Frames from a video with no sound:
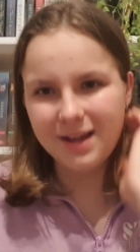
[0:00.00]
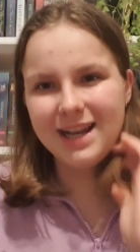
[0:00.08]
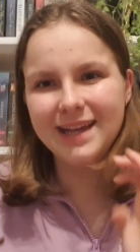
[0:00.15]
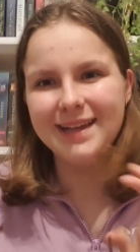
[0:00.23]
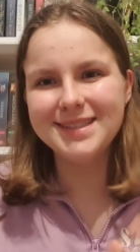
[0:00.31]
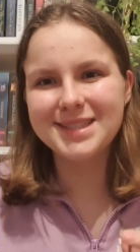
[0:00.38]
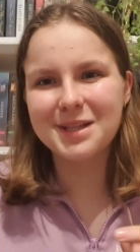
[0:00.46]
ale
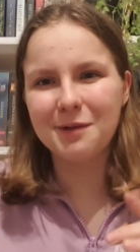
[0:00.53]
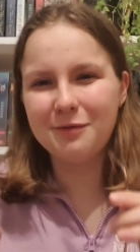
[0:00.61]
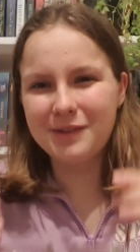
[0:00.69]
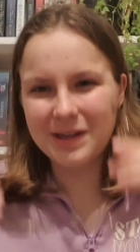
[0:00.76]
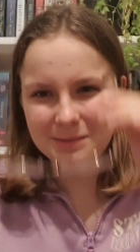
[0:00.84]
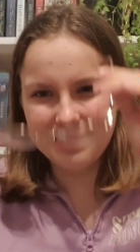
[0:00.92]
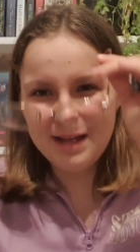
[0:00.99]
jest to
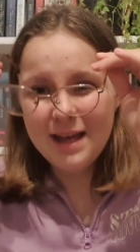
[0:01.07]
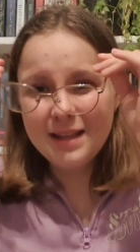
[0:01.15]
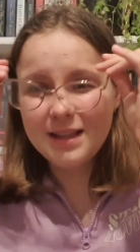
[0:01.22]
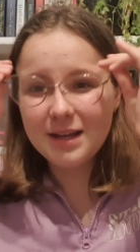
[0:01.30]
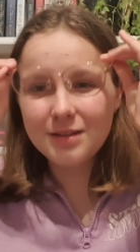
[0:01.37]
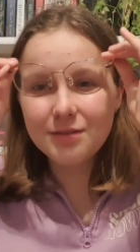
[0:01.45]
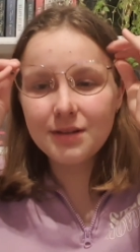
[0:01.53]
film,
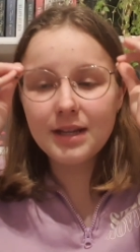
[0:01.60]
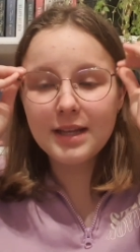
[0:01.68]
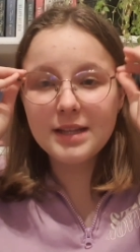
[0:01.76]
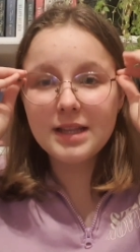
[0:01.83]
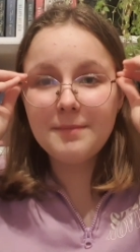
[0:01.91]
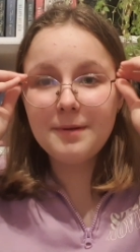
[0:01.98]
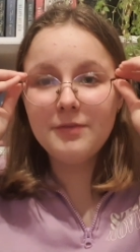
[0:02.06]
na który
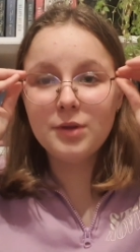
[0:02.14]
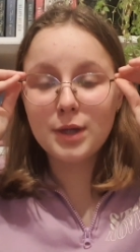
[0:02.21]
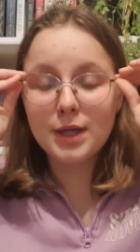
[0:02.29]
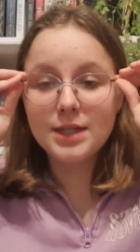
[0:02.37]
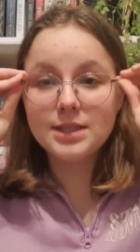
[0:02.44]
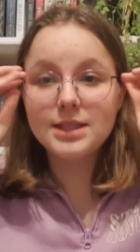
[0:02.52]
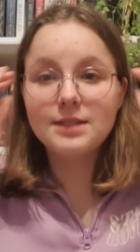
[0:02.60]
na pewno
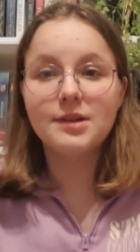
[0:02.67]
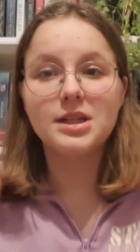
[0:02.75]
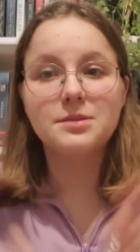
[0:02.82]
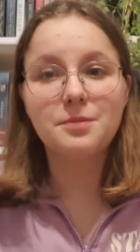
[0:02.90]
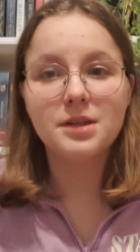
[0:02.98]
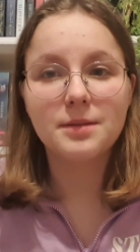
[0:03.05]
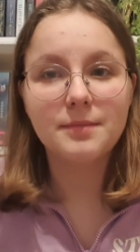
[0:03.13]
każdy z Was
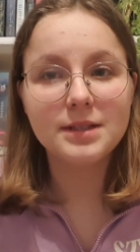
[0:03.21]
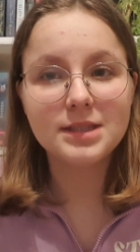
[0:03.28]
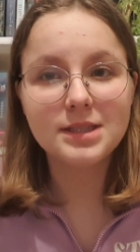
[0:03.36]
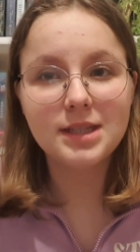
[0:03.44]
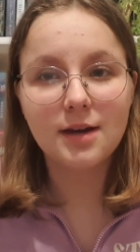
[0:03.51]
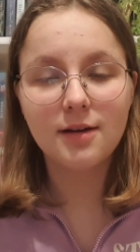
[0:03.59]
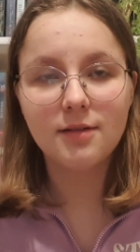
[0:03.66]
potem będzie
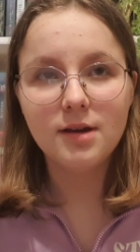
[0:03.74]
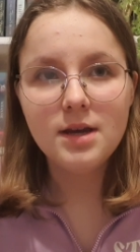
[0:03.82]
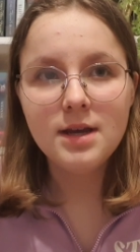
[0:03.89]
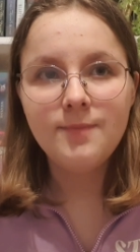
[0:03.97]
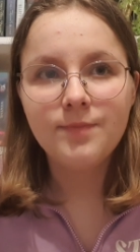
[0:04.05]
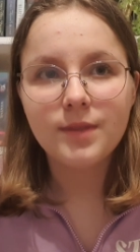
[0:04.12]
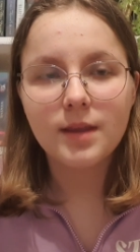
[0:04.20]
chciał
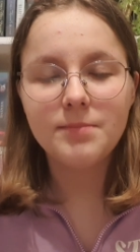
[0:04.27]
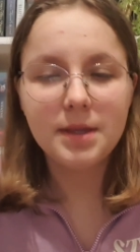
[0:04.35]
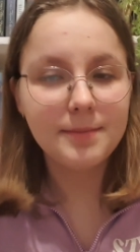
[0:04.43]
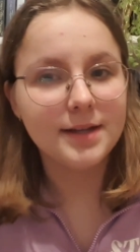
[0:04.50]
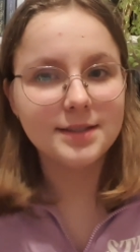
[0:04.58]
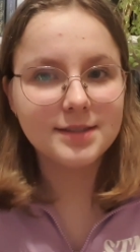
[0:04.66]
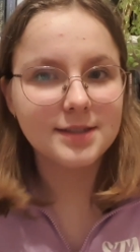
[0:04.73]
mnie
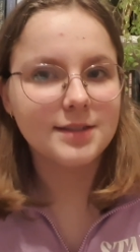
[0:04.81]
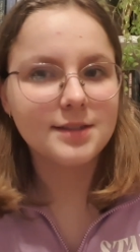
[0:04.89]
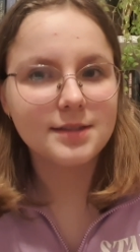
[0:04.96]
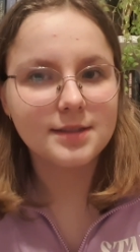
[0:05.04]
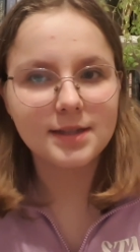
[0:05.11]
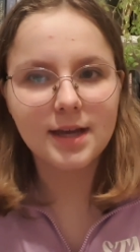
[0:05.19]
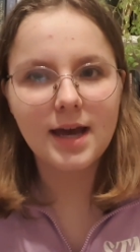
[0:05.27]
męczyć,
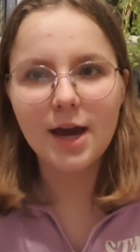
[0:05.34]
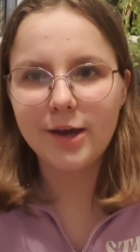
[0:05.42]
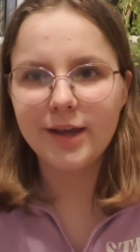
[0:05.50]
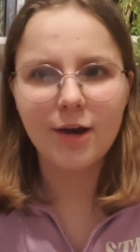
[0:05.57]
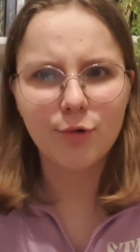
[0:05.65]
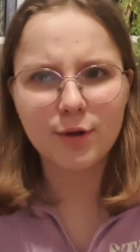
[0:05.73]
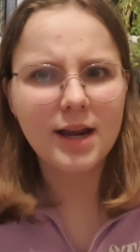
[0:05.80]
że
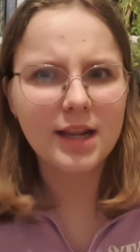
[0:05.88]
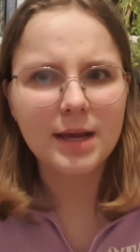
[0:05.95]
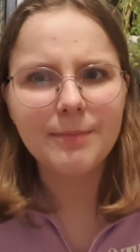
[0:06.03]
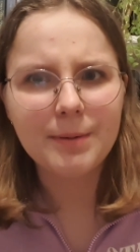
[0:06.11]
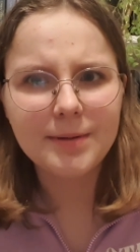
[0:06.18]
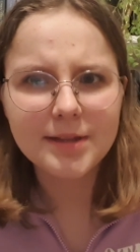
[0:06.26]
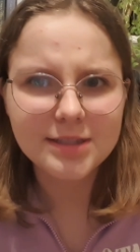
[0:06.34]
aj Aurelia,
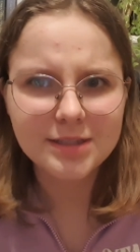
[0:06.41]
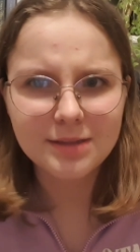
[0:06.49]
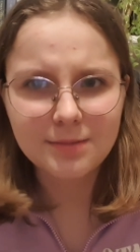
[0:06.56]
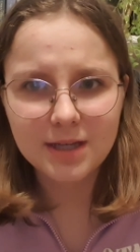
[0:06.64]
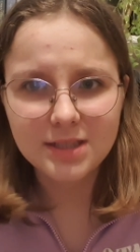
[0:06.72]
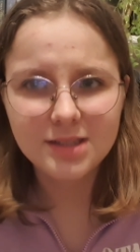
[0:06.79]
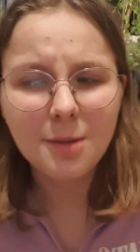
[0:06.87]
pamiętaj, że Ty
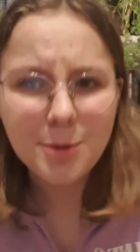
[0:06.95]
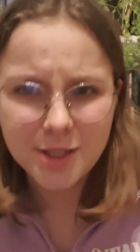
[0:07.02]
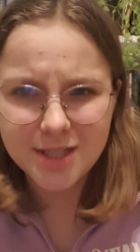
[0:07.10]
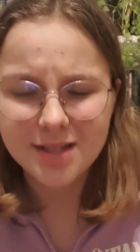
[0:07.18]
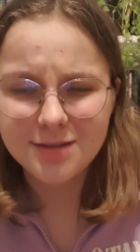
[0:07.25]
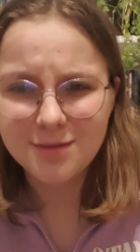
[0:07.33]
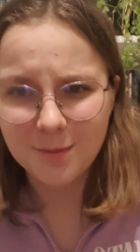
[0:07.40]
miałaś to
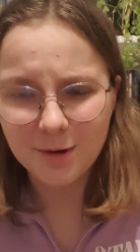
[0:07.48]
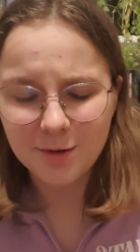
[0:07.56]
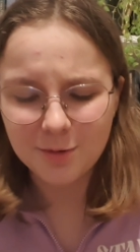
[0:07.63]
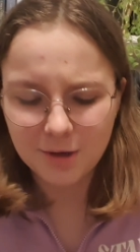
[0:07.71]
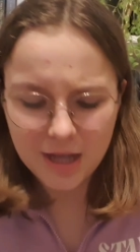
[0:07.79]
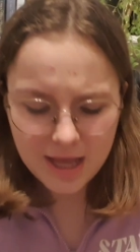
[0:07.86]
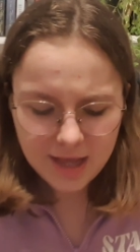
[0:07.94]
przeczytać w tym
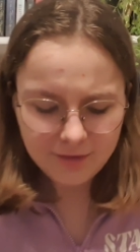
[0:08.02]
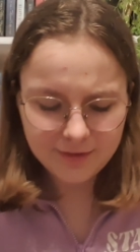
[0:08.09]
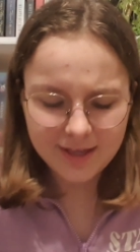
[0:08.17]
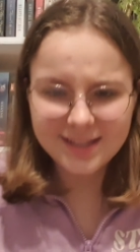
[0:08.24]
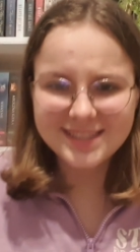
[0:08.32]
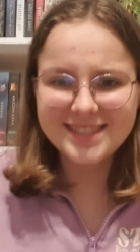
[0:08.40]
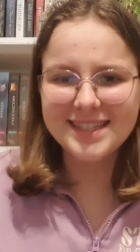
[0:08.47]
roku.
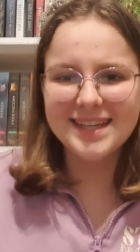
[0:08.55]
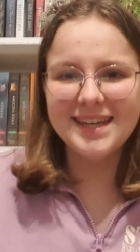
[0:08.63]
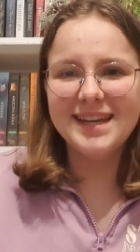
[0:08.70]
Więc,